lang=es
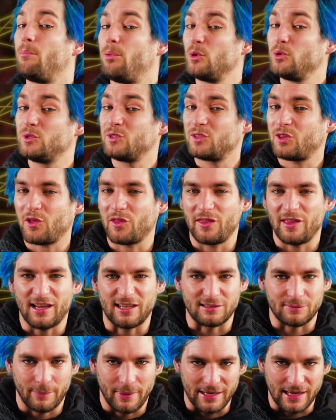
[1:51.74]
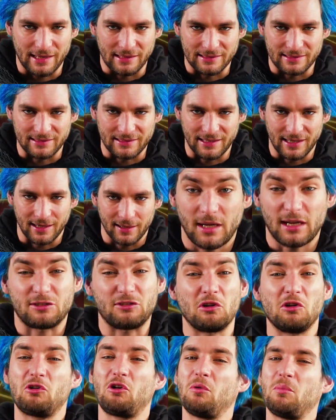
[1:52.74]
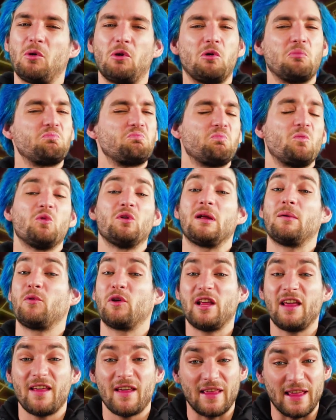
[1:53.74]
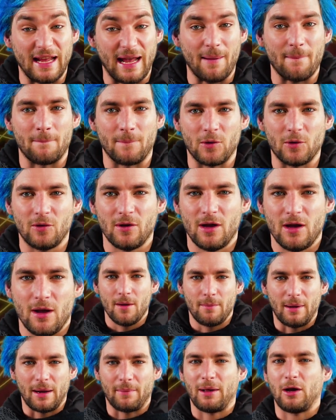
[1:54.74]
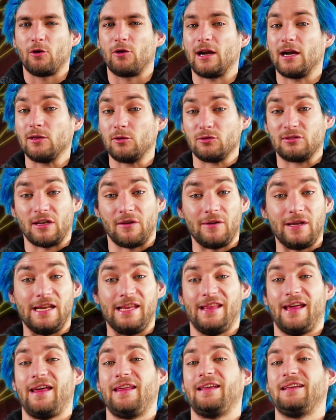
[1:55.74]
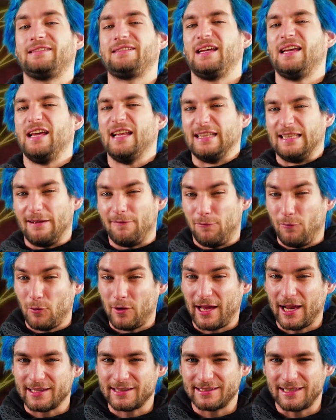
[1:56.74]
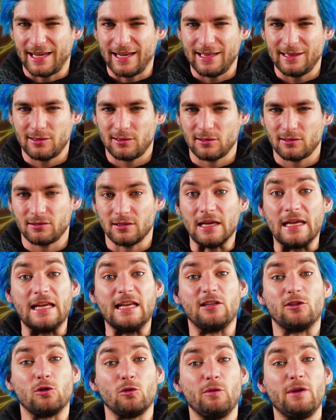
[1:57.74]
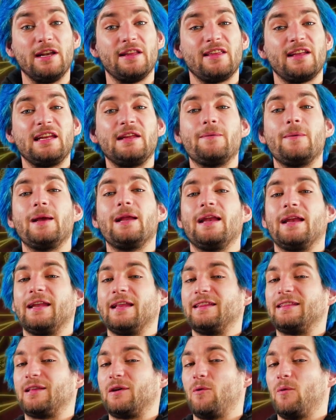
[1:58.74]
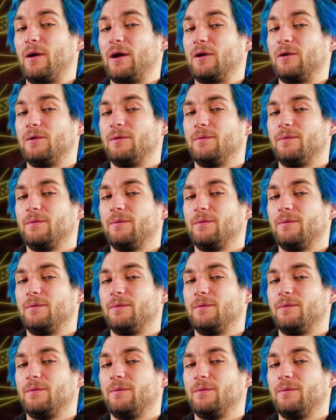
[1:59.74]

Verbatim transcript: puntos de experiencia, que son como una moneda de cambio para mejorar tus habilidades, desbloquear talentos y subir de nivel en este juego.